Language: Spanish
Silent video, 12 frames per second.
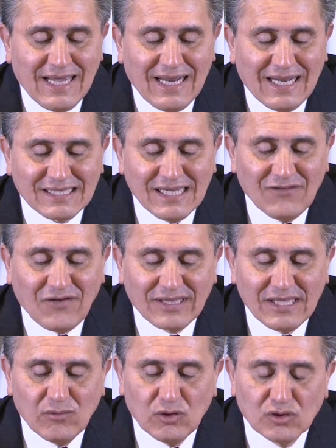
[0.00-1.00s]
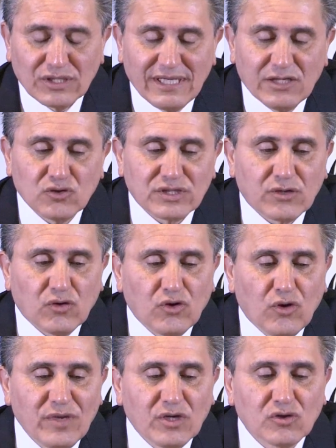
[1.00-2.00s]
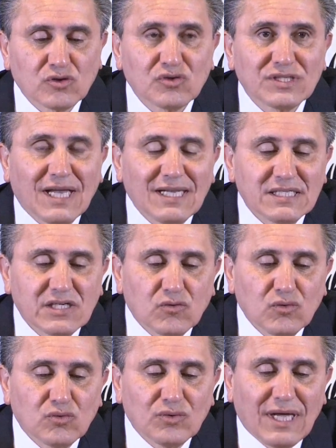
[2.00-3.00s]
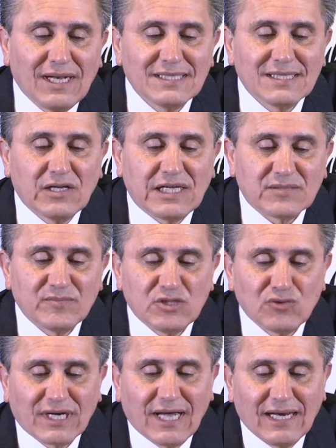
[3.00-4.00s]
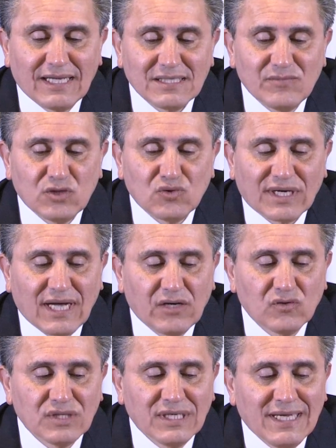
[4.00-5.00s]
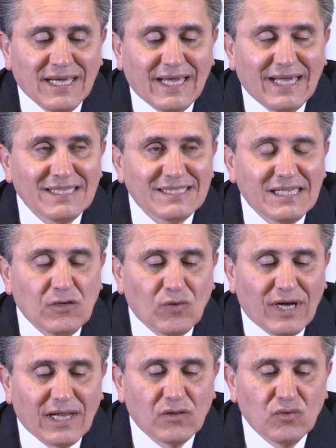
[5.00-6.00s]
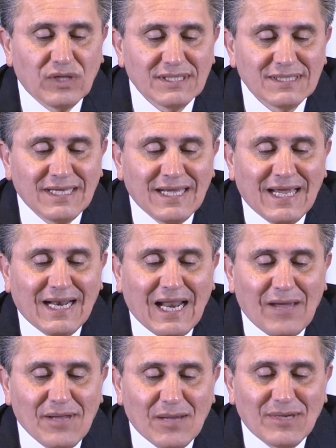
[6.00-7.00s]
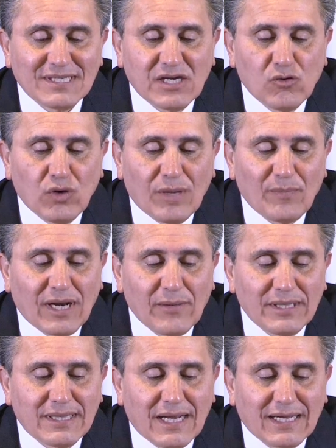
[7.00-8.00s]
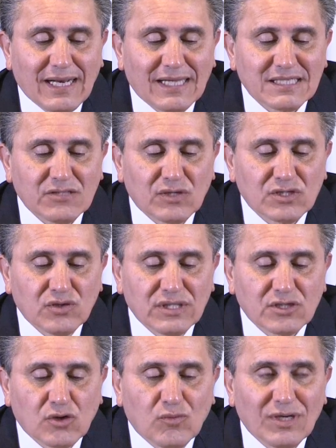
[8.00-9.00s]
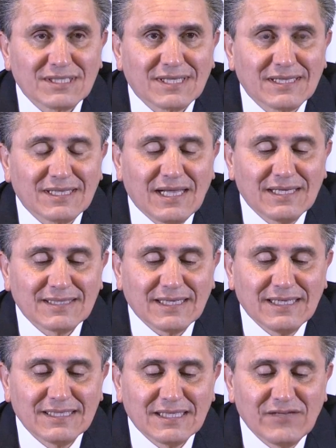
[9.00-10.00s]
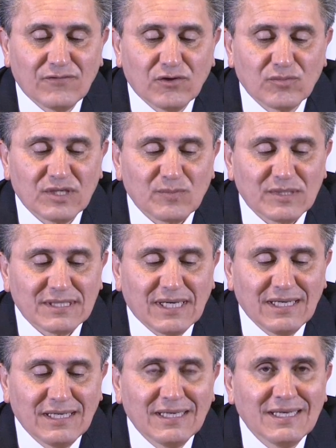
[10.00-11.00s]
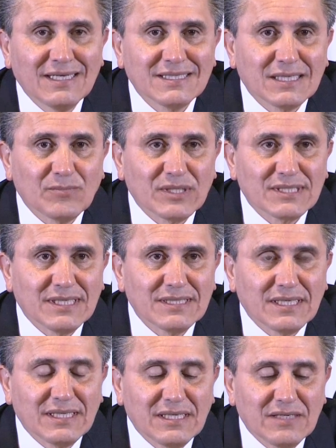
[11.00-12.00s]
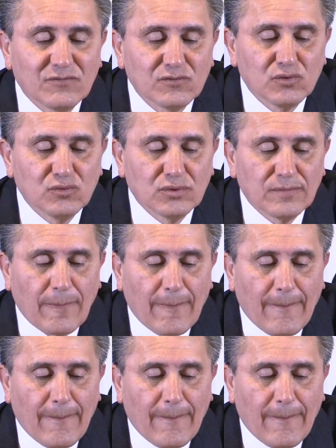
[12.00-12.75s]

El hacer efectivos los derechos económicos, sociales y culturales de las michoacanas y michoacanos es, sin lugar a dudas, la vía más segura para evitar que las situaciones como las tratadas en este informe especial se presenten en el futuro.